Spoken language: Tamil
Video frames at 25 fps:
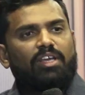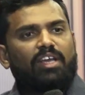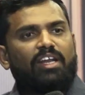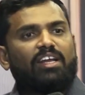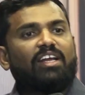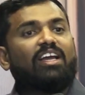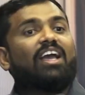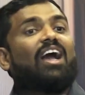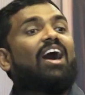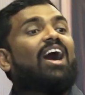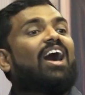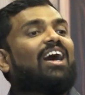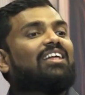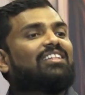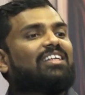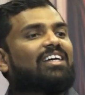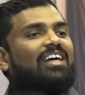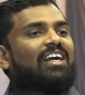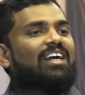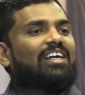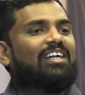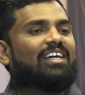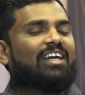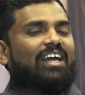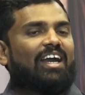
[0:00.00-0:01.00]
என்
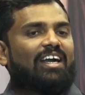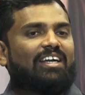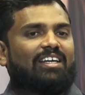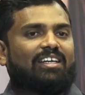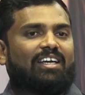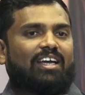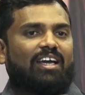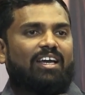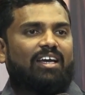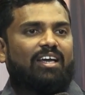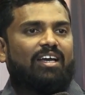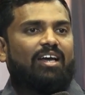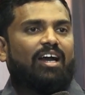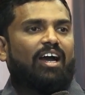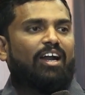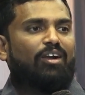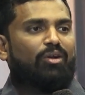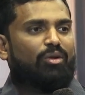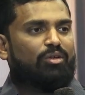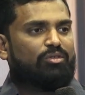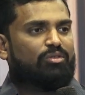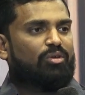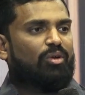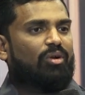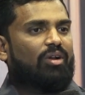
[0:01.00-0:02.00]
காதுகள் கேட்க
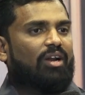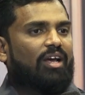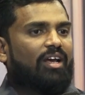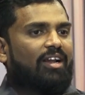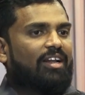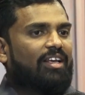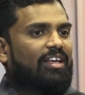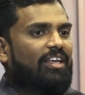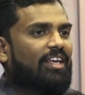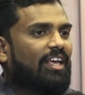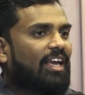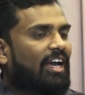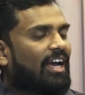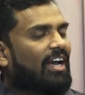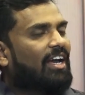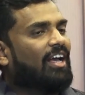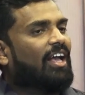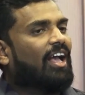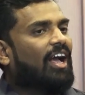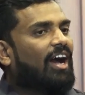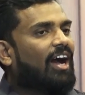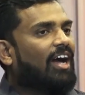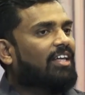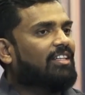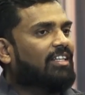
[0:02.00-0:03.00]
ஆண்டவர் சொல்கிறாரு என்
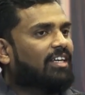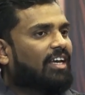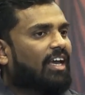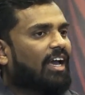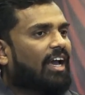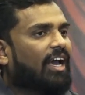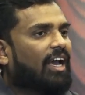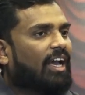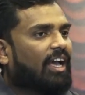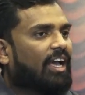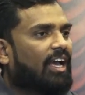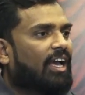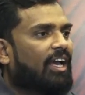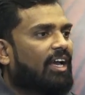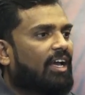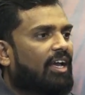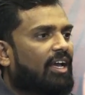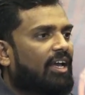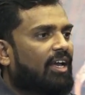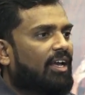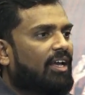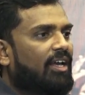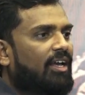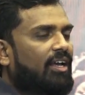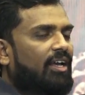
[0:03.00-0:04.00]
காது கேட்க
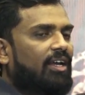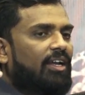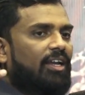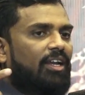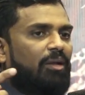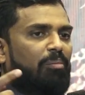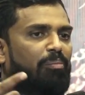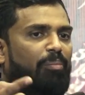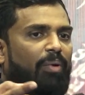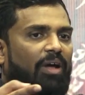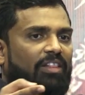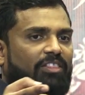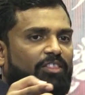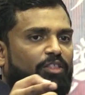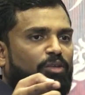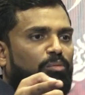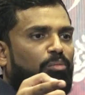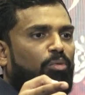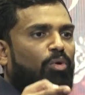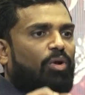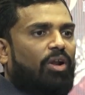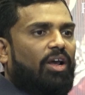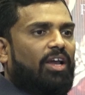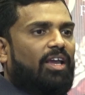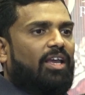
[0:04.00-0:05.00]
நீ பத்து
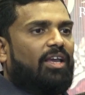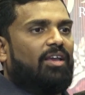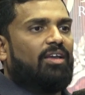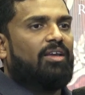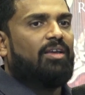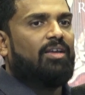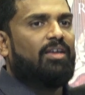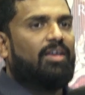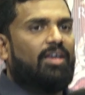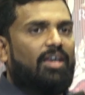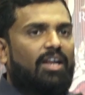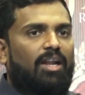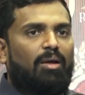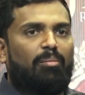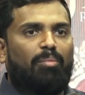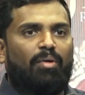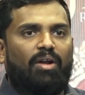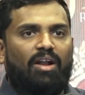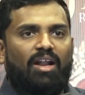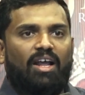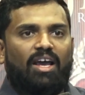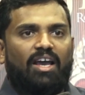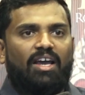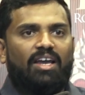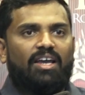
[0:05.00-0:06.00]
முறை என்ன
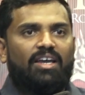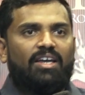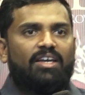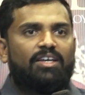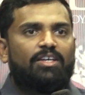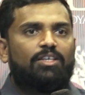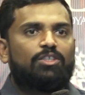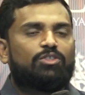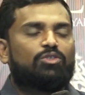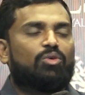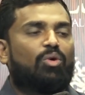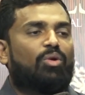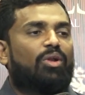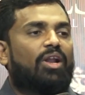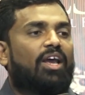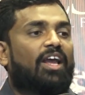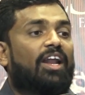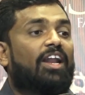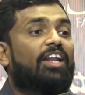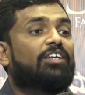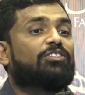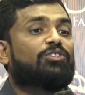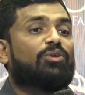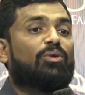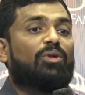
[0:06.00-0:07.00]
பண்ண சொன்ன
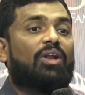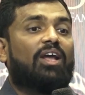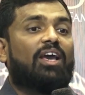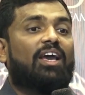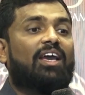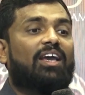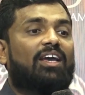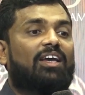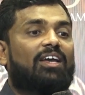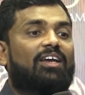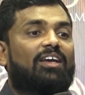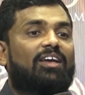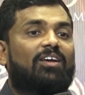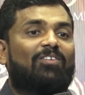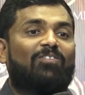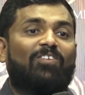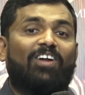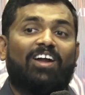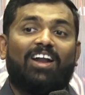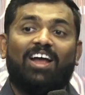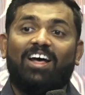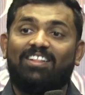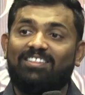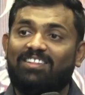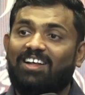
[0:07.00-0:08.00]
என்ன சொன்ன
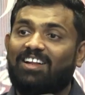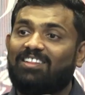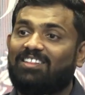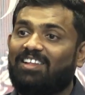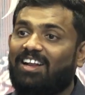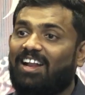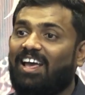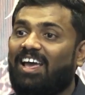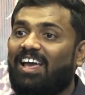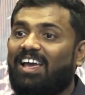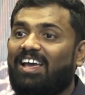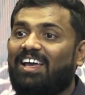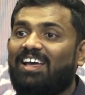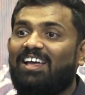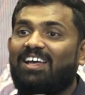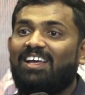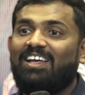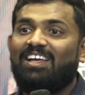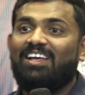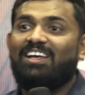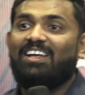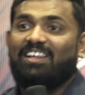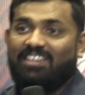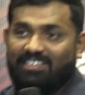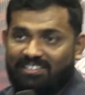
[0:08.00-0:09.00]
வனாந்தரத்தில்
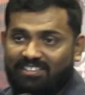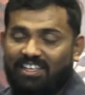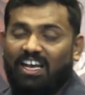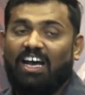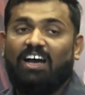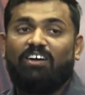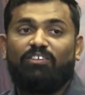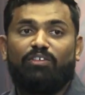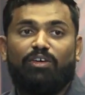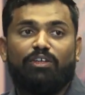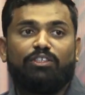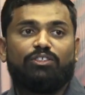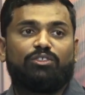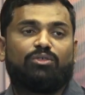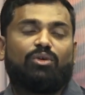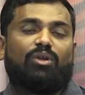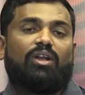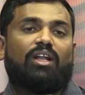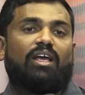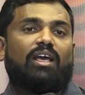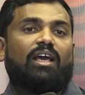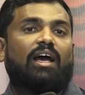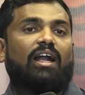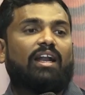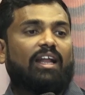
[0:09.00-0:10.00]
சாவன்னு
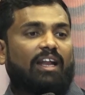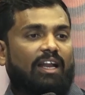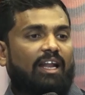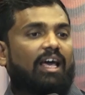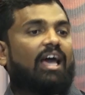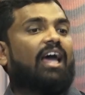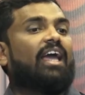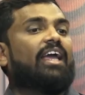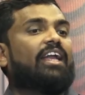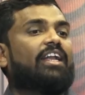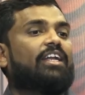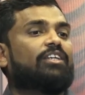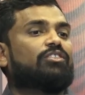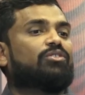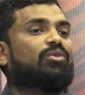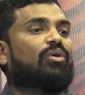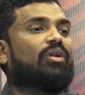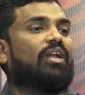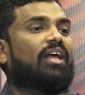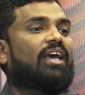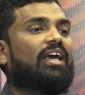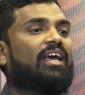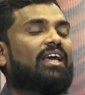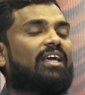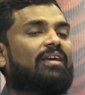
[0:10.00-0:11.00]
சொன்னேன் ஆனால் நான் என்ன
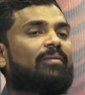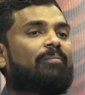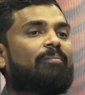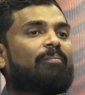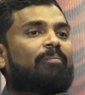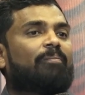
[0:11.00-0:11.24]
சொன்னேன்